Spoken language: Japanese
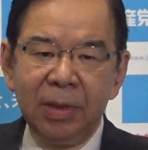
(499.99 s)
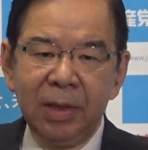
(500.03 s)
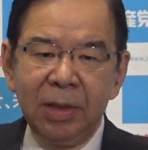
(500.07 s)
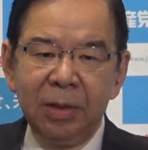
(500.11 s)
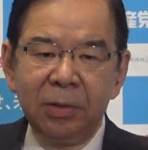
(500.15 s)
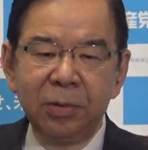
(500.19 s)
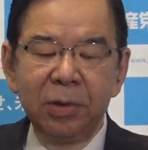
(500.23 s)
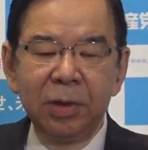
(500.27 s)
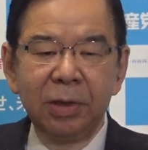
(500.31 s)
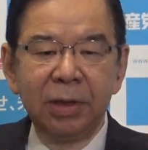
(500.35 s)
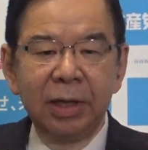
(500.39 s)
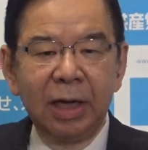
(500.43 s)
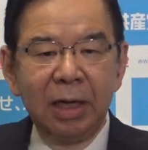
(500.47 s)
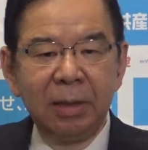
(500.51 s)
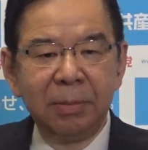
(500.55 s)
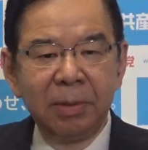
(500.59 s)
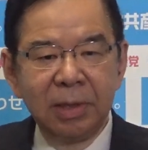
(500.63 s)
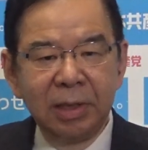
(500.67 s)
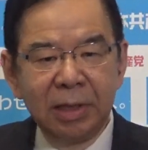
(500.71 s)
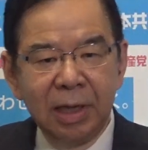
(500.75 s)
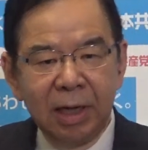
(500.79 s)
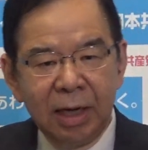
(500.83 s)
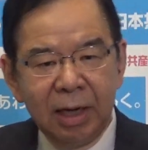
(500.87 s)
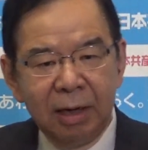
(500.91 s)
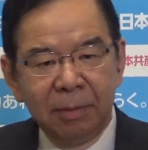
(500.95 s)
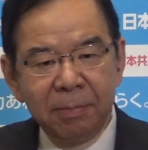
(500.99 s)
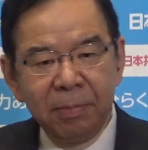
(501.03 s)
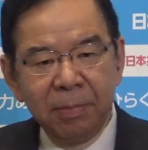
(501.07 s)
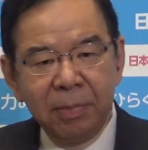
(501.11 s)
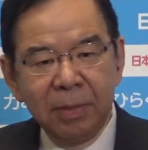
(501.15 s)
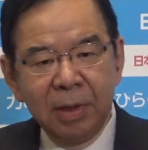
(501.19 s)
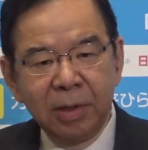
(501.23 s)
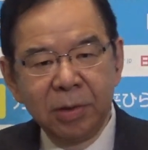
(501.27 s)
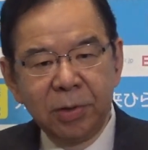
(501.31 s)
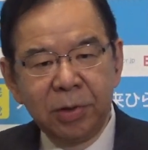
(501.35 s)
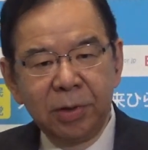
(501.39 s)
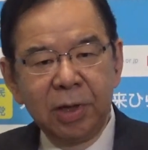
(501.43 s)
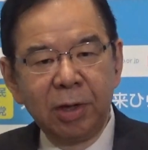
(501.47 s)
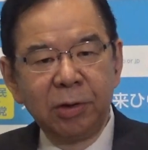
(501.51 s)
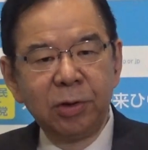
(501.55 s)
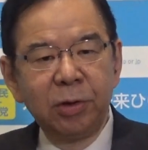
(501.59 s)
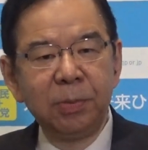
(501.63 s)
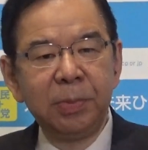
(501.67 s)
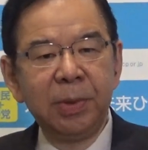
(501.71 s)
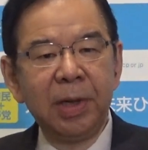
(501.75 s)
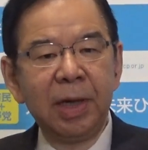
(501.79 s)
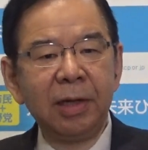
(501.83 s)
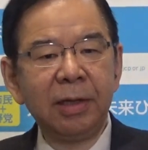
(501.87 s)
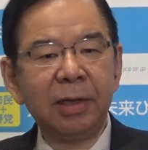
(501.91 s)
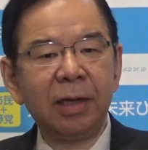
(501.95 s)
いうことになりましたらそれが踏
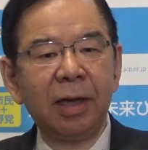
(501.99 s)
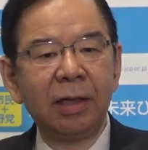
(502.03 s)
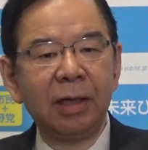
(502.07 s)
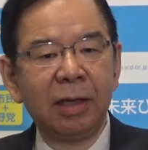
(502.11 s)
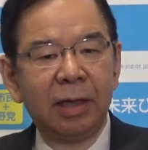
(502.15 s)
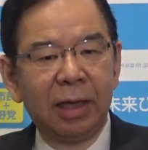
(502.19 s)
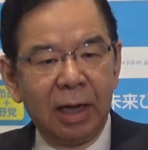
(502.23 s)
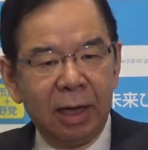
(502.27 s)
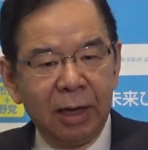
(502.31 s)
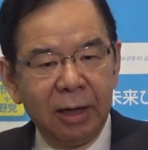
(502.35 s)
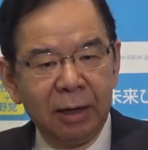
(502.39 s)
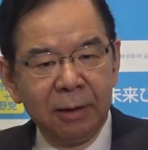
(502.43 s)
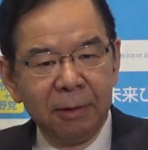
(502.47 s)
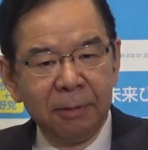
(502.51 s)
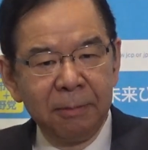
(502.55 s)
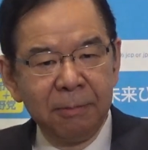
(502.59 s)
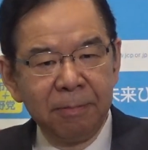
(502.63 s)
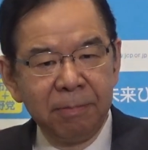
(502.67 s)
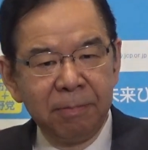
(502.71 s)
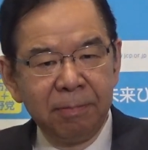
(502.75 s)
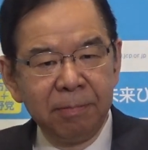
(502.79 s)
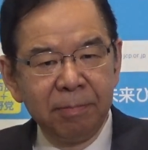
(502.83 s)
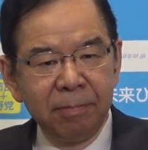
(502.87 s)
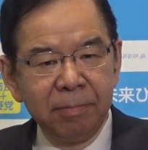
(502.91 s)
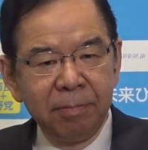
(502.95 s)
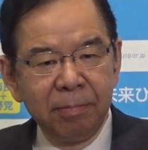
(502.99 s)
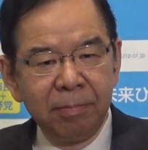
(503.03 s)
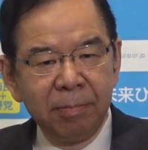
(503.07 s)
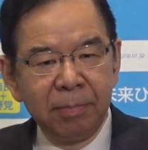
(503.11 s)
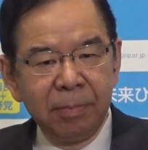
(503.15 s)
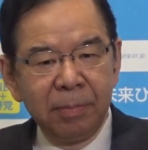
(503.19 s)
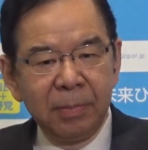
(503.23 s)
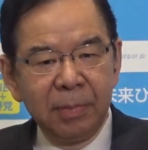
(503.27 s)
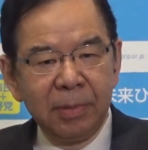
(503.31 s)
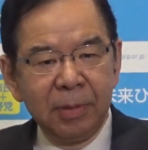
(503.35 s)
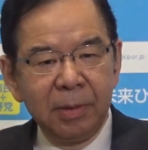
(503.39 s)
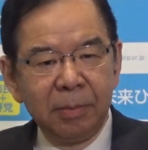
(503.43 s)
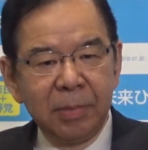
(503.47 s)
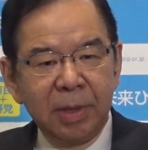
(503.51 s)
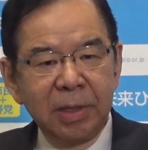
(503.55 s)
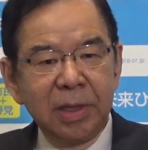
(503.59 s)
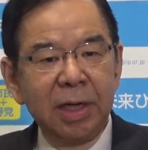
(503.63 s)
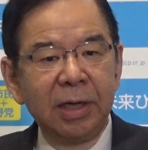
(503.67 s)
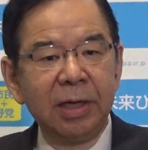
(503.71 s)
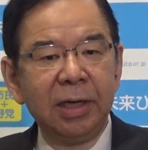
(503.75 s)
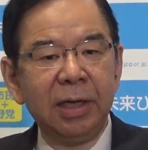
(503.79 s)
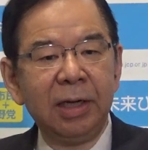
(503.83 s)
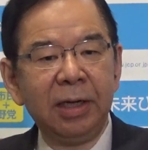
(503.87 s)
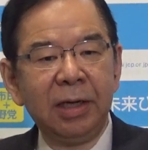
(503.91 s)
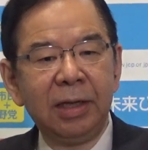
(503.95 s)
み絵になってま
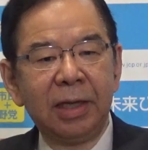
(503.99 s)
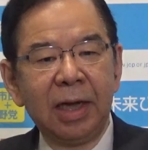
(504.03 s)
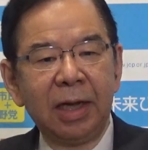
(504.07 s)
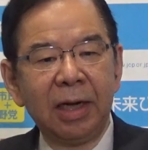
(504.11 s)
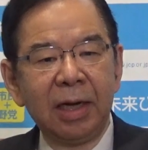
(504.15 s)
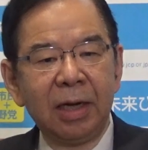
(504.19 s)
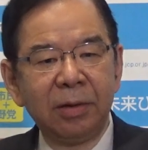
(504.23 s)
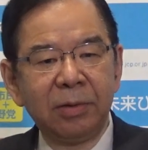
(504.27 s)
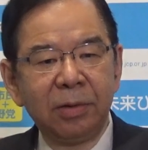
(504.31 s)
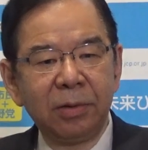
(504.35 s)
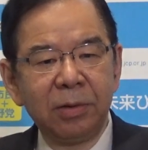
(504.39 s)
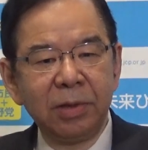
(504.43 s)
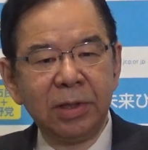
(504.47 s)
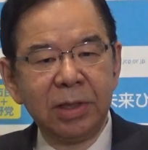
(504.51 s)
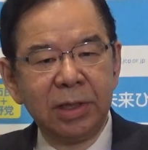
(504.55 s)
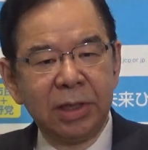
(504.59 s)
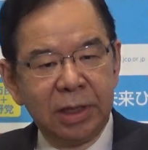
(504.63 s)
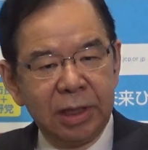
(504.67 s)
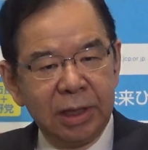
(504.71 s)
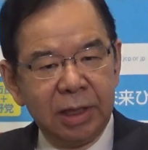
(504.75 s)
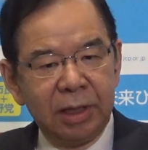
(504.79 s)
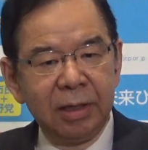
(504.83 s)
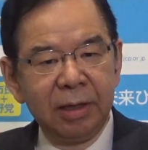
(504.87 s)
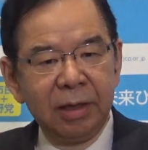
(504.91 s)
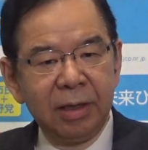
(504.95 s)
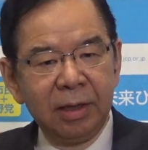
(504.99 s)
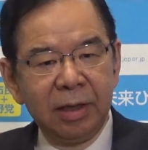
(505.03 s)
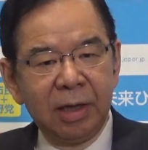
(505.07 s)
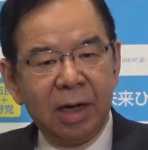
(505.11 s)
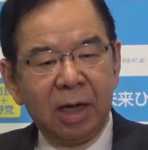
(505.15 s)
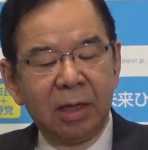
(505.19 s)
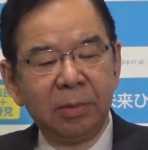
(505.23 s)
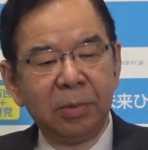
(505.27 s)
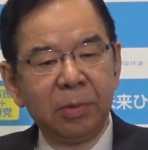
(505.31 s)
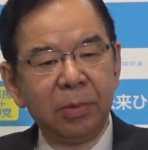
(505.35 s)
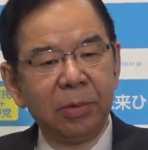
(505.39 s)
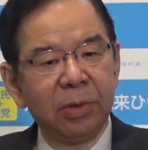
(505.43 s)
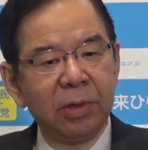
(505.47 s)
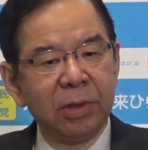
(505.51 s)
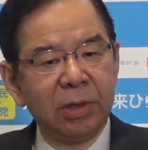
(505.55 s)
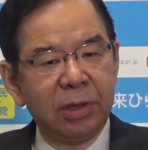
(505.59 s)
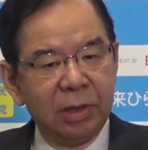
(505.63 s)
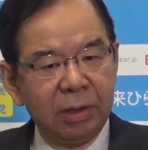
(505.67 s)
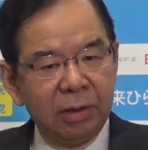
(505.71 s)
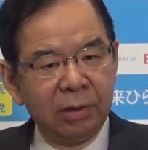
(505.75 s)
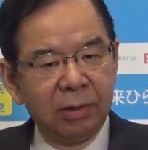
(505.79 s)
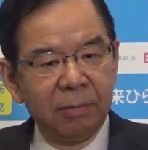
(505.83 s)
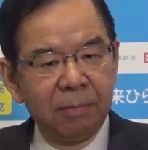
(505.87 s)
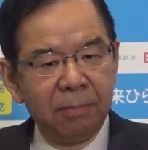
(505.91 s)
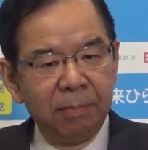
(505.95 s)
さに大学の自治学問の自
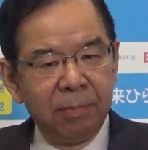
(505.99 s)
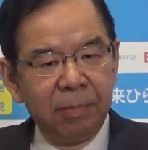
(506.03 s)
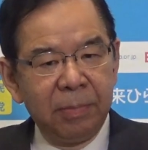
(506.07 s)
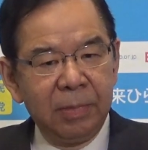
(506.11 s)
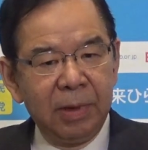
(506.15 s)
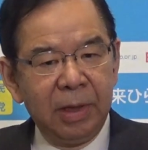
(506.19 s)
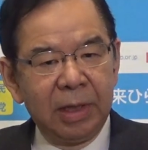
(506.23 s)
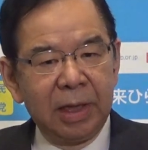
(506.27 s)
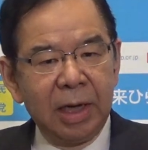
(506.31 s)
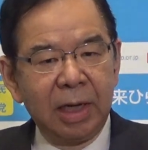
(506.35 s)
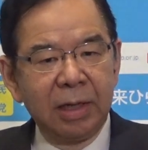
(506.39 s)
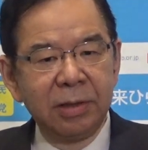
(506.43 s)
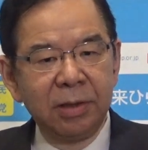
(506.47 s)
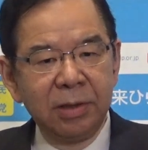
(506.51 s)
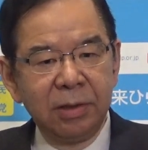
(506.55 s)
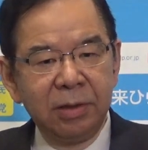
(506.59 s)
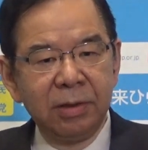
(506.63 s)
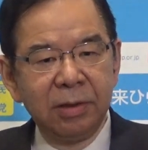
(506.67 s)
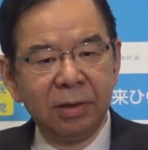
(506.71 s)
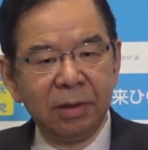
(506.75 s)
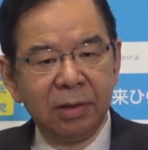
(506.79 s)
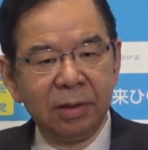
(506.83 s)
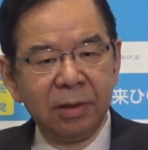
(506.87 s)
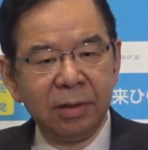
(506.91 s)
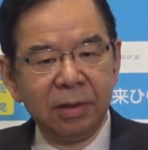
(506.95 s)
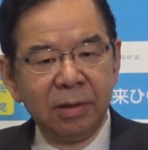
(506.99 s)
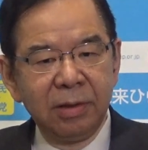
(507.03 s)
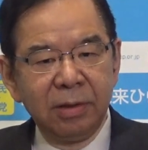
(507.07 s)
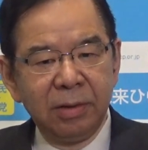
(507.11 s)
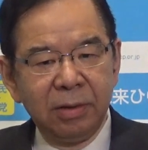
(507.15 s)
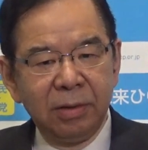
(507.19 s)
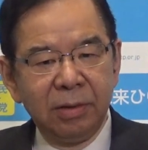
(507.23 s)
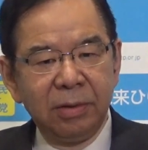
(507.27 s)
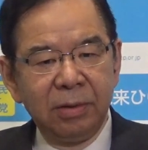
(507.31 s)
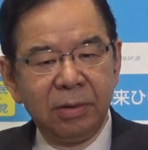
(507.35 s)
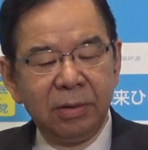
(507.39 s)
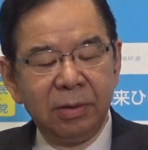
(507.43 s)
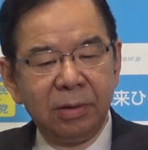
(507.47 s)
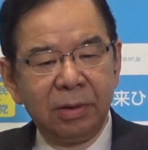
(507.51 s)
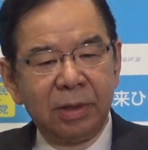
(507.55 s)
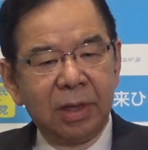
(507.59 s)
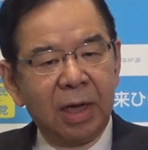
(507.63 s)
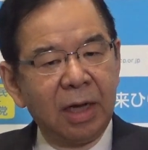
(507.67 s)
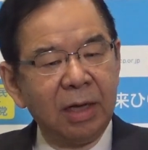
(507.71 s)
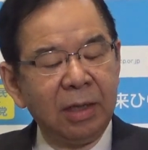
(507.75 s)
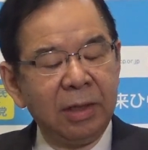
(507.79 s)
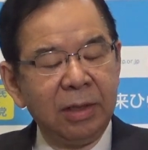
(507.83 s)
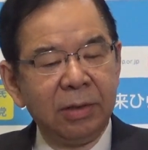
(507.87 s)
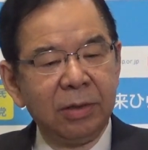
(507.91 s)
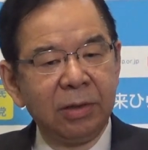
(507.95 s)
由に対する
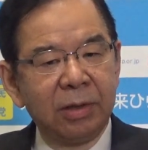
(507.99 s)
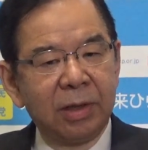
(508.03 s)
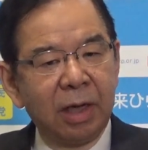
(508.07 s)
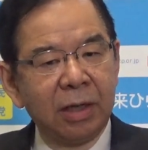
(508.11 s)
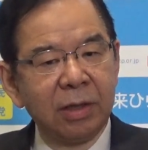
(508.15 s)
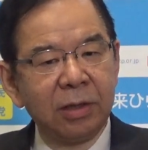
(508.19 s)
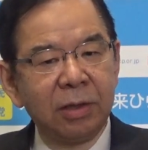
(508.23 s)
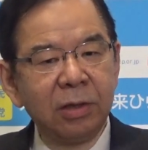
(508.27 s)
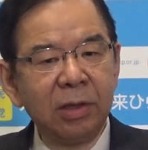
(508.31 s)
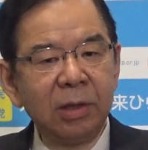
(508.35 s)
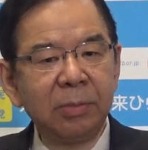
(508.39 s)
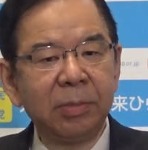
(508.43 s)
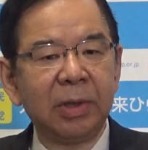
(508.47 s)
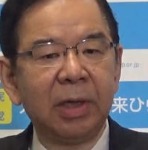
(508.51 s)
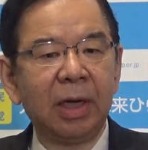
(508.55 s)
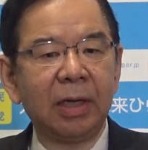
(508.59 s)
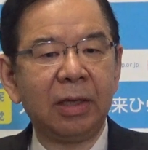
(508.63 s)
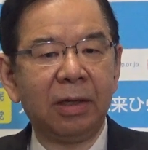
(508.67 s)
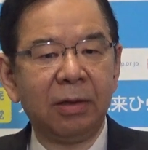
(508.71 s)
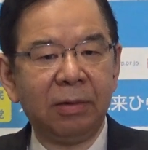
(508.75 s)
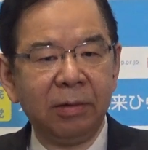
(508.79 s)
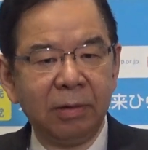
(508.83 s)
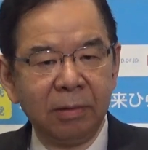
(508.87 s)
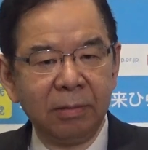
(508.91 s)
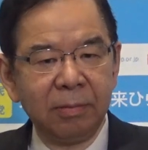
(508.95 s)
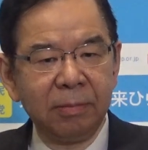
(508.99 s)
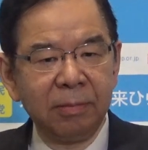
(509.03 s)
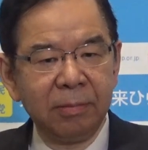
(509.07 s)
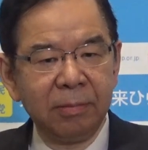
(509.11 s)
介入干渉にもなってくる